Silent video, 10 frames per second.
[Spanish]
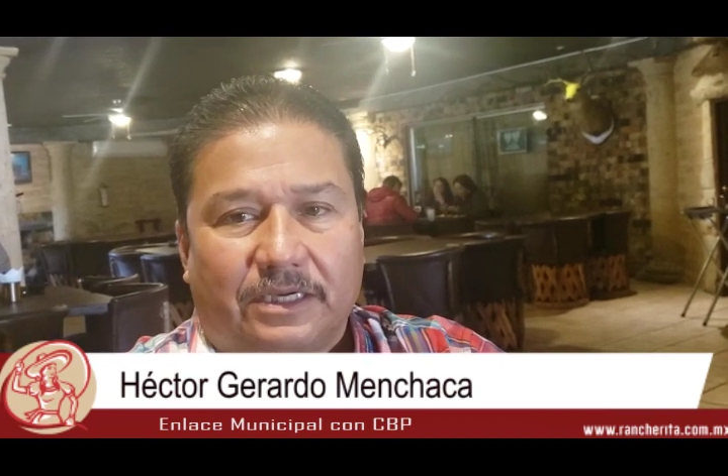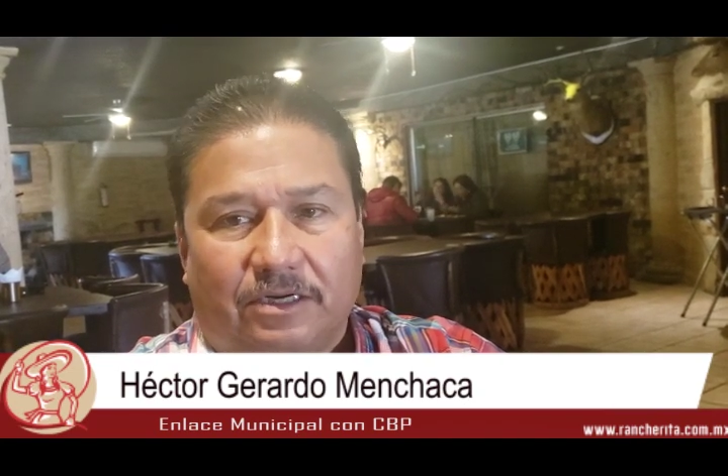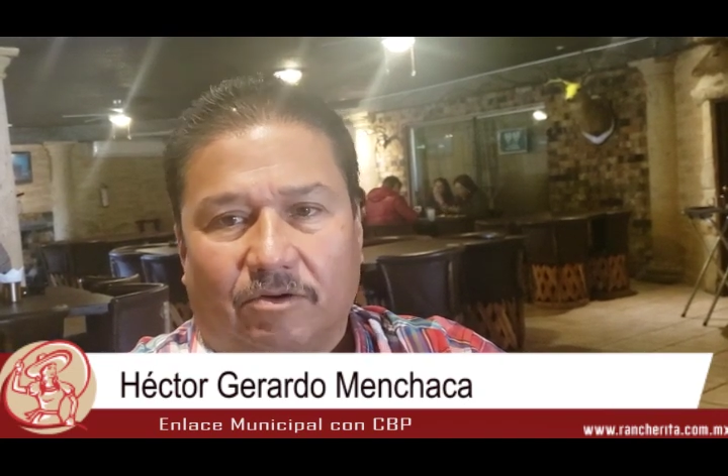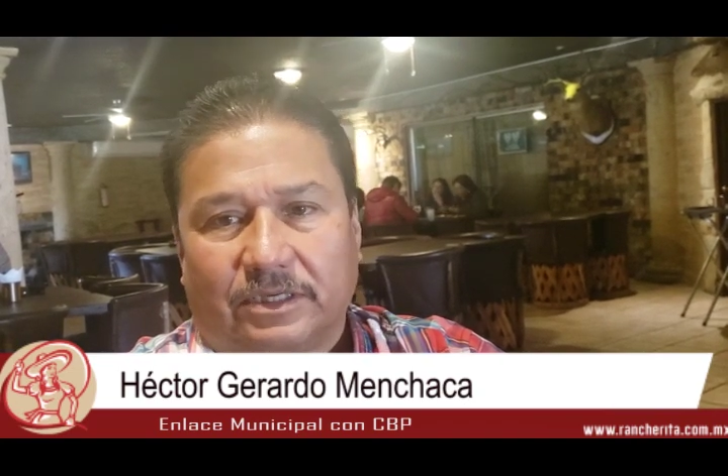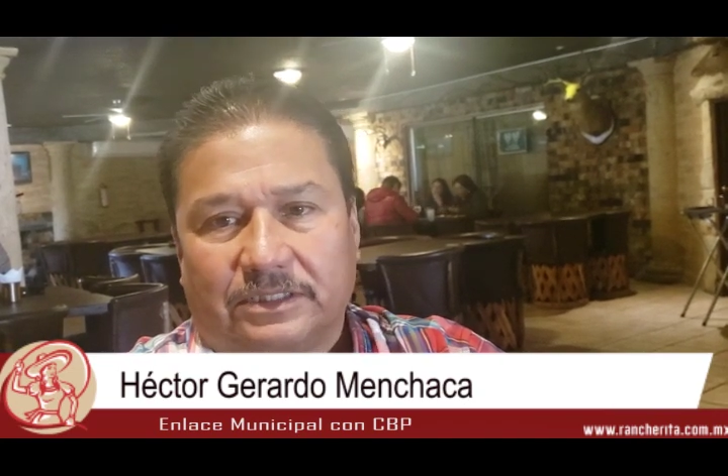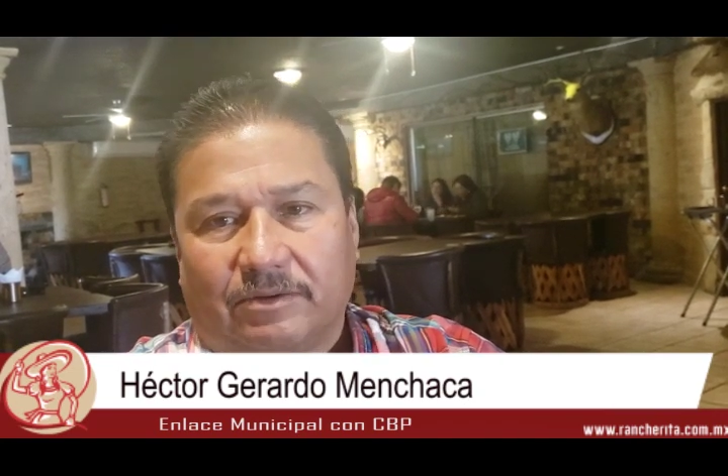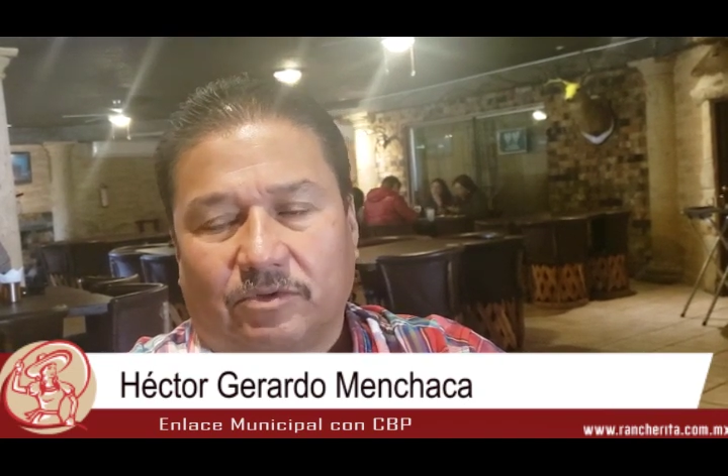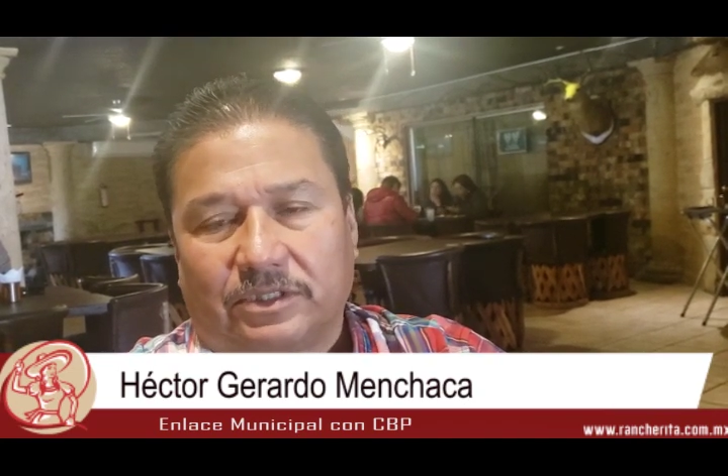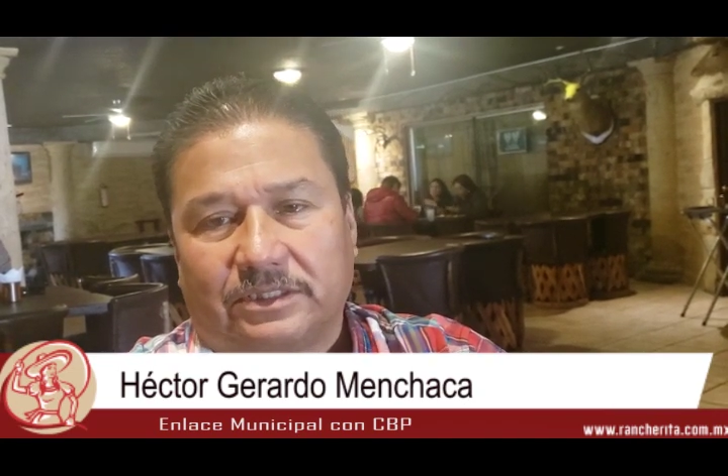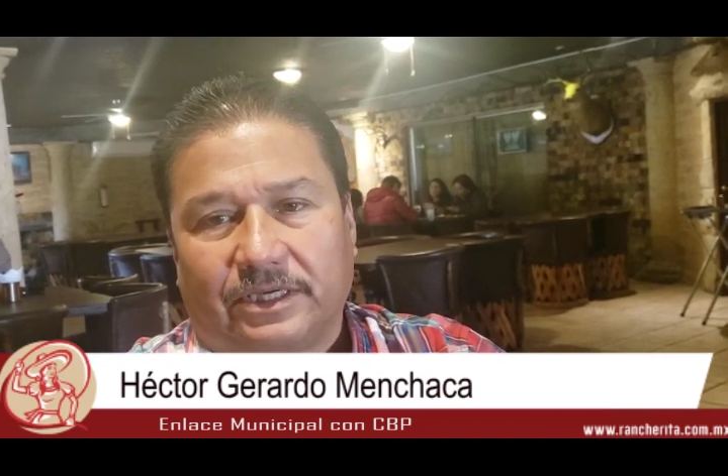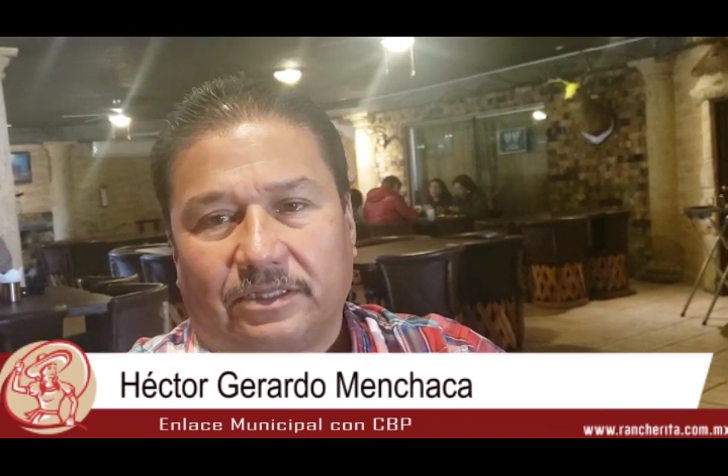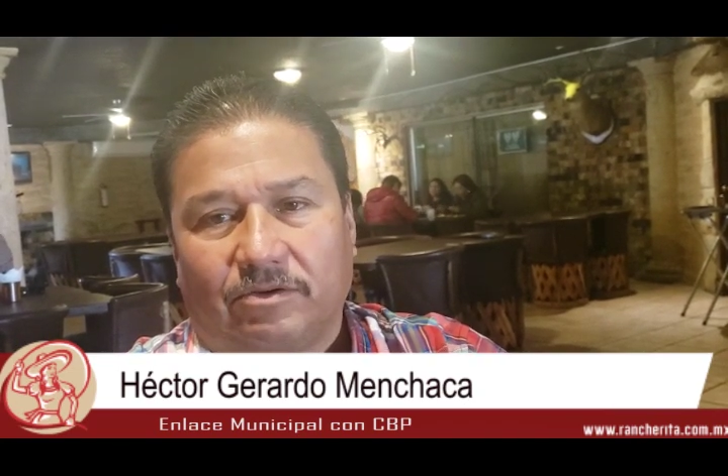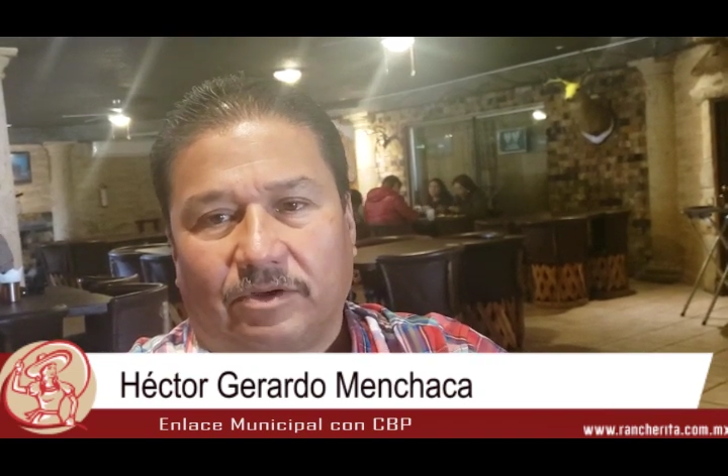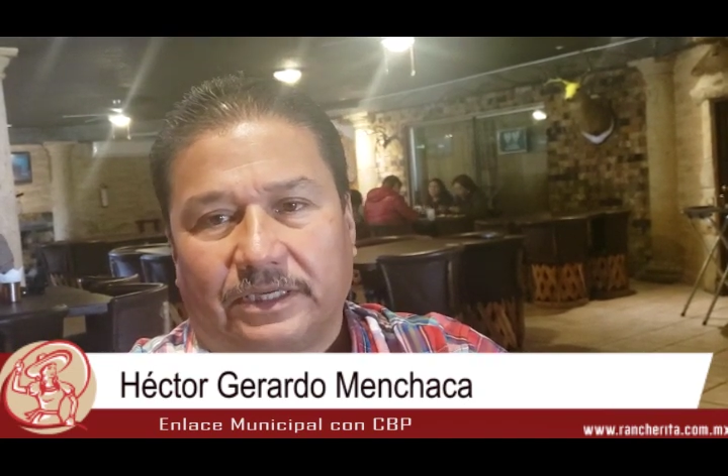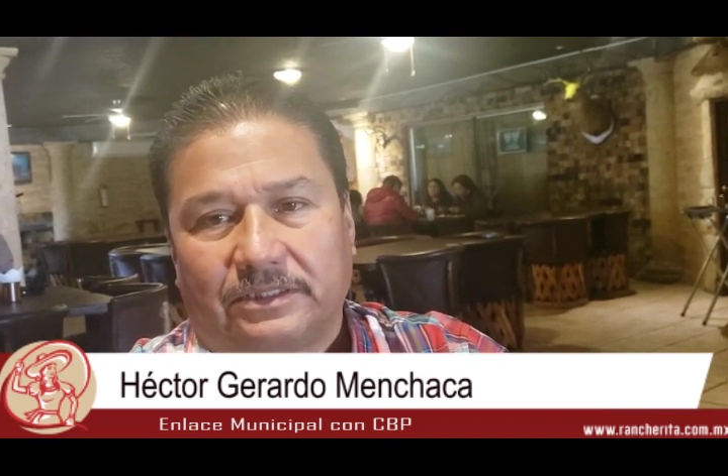y lo que estamos
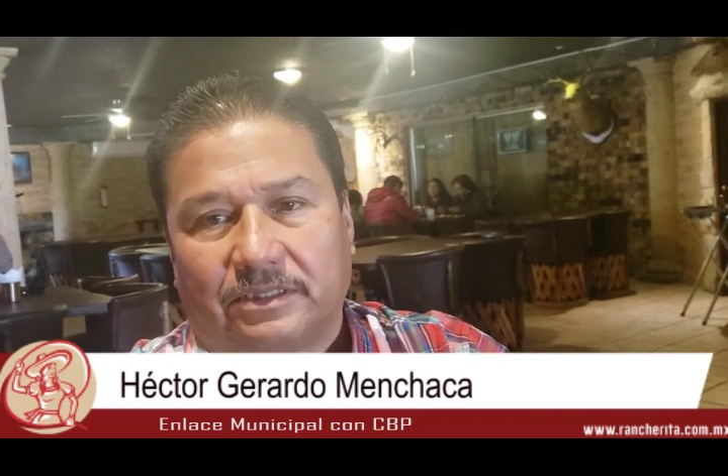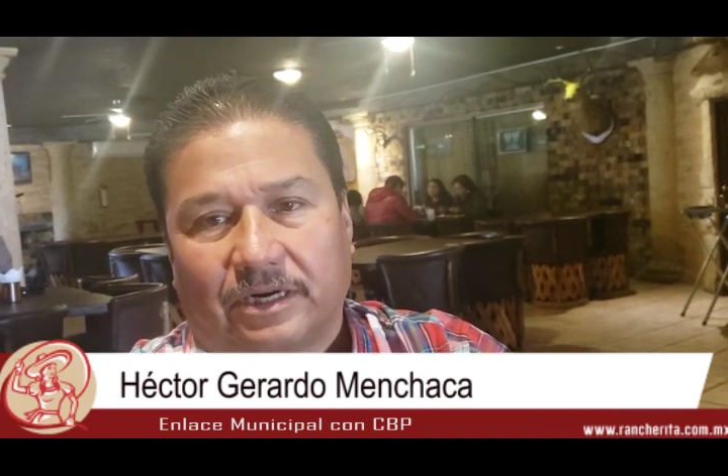haciendo es